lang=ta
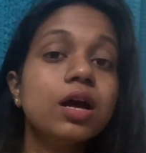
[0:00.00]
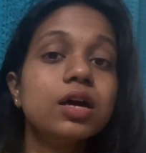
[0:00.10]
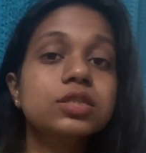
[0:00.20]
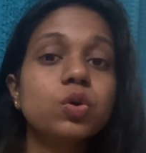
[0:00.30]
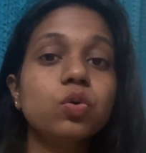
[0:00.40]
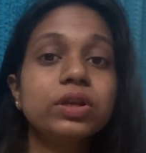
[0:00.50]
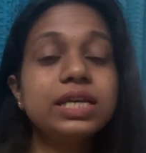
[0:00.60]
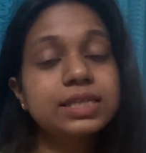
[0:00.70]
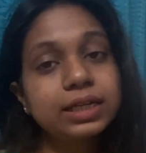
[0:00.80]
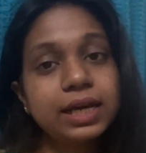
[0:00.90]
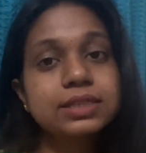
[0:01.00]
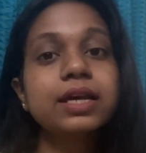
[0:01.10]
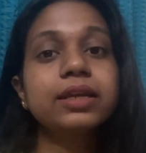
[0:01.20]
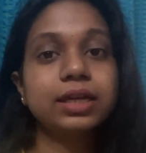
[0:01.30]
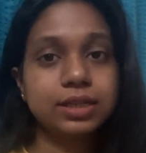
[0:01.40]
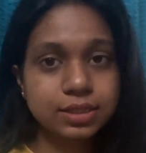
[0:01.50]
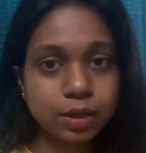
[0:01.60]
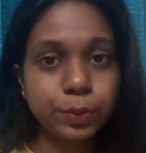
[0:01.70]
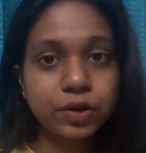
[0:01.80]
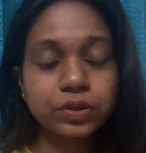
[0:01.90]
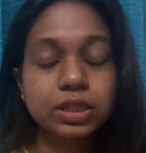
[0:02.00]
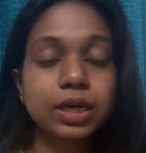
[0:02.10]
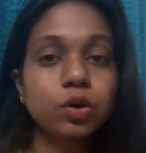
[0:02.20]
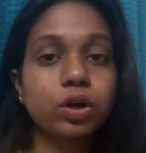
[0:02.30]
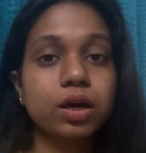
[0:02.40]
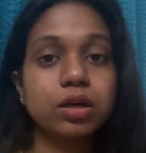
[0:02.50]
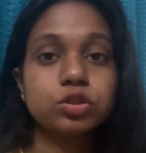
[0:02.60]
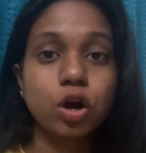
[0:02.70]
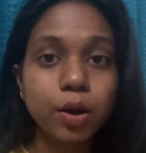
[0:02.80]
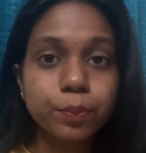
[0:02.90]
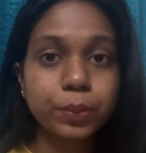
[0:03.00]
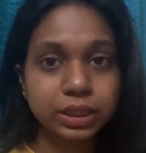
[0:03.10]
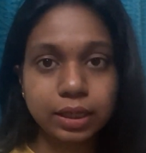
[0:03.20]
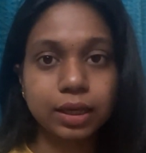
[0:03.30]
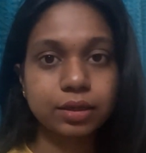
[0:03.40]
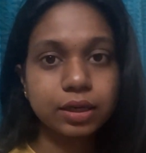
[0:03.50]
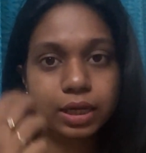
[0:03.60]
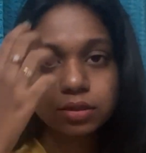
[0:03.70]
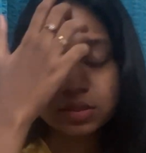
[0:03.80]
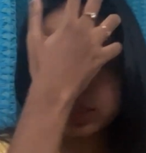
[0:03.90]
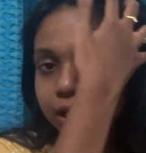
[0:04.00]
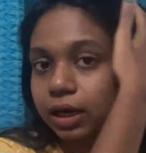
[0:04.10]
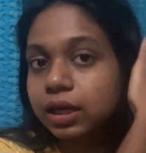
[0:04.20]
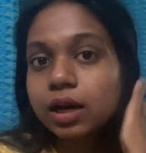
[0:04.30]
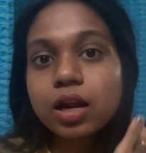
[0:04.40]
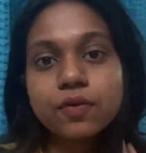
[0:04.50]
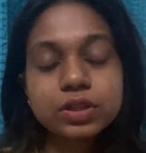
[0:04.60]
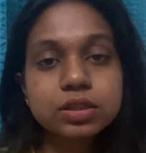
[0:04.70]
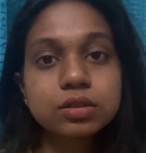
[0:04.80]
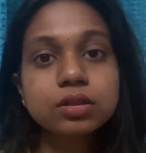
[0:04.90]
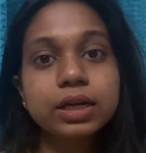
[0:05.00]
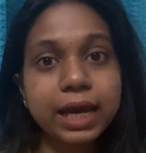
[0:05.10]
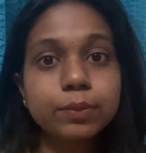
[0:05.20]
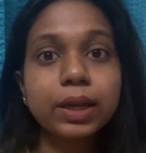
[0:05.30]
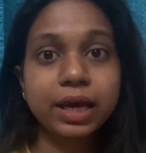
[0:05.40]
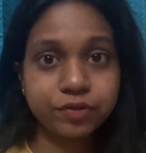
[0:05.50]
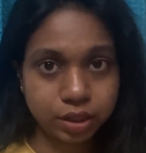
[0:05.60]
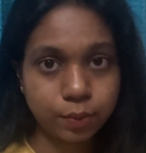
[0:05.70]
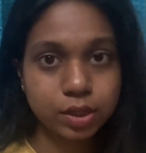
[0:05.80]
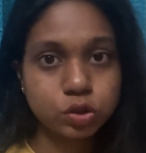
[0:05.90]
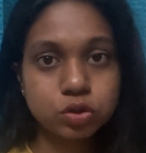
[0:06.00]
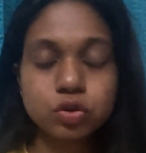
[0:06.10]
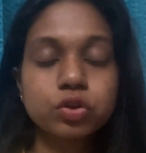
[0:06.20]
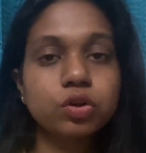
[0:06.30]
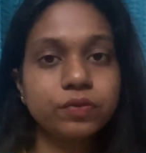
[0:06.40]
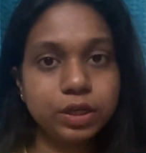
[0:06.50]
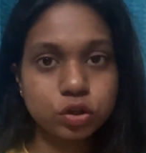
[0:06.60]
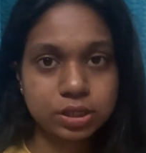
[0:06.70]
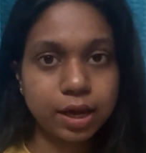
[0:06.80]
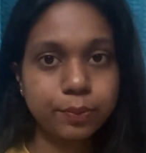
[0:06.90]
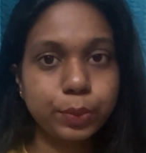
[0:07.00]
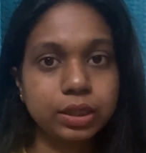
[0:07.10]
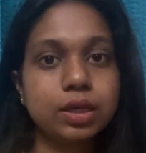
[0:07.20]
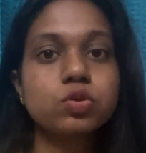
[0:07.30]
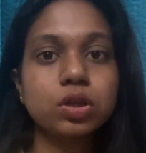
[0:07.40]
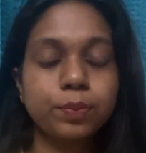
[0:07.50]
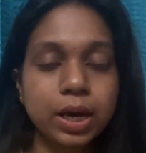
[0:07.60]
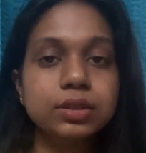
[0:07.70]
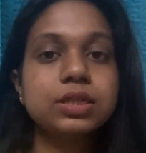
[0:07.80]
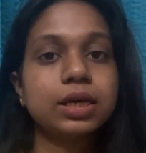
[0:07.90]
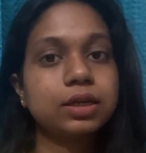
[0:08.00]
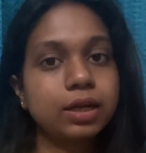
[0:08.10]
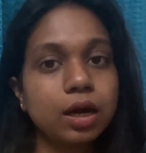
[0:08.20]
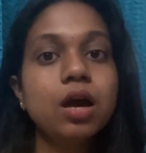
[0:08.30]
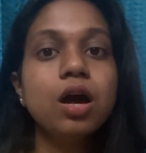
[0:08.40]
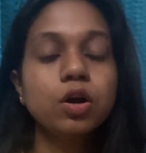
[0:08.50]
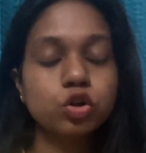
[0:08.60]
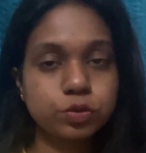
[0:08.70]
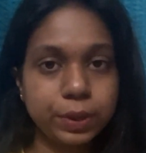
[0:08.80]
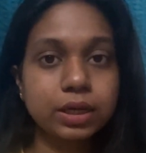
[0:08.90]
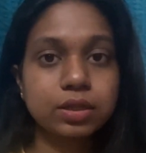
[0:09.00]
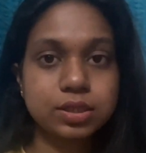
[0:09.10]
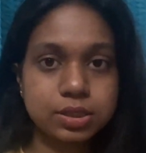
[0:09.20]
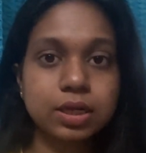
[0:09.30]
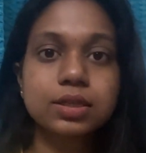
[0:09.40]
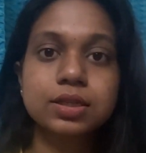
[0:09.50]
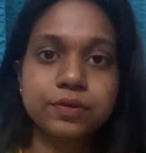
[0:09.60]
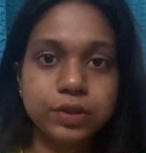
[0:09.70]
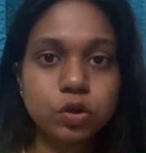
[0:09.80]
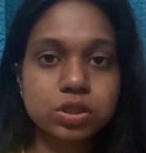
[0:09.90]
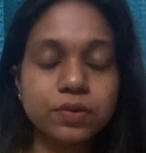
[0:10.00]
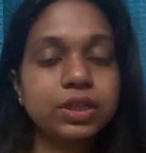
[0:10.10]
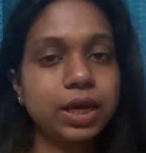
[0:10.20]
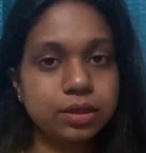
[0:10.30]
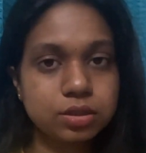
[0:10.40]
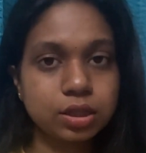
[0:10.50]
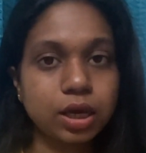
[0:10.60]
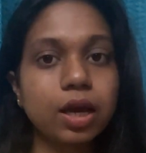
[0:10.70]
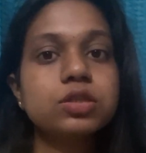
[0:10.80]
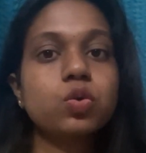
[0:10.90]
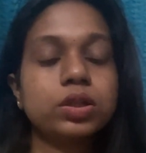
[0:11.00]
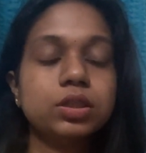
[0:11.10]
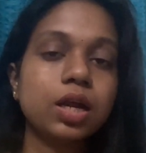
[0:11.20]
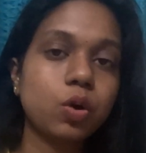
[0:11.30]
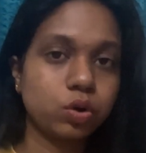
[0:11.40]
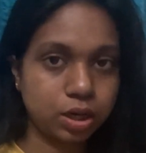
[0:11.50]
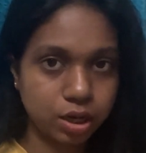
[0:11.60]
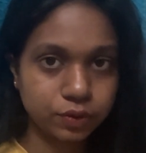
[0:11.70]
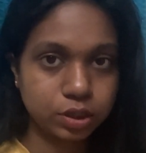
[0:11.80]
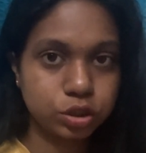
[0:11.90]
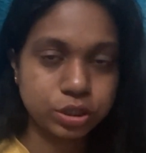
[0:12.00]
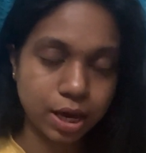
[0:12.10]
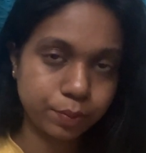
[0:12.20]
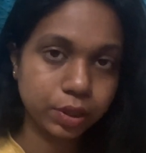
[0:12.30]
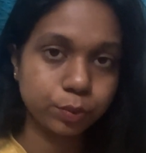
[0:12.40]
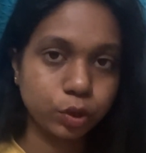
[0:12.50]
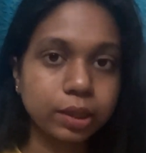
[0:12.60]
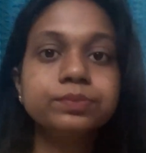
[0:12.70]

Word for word: ஸோ ரீசெண்ட் டேஸில் என்கிட்ட சில பேர் வந்துட்டு என்னோட ஜாப் பற்றி நீங்கள் எனக்கு கேட்டுட்டு இருந்தீங்க ஏன்னா நான் வந்துட்டு டே இன் மை லைஃப் அட் அமேசான் சொல்லிட்டு ஒரு வீடியோ ஷேர் பண்ணியிருந்தேன் ஸோ அதை பார்த்துட்டு என்கிட்ட நான் கொஞ்சம் பேர் கன்சிஸ்டண்ட்டாக சில வீடியோஸில் வந்து கேட்டுட்ருக்கீங்க ஸோ தான் நான் உங்களுக்காக வந்து ஷேர் பண்ண போகிறேன்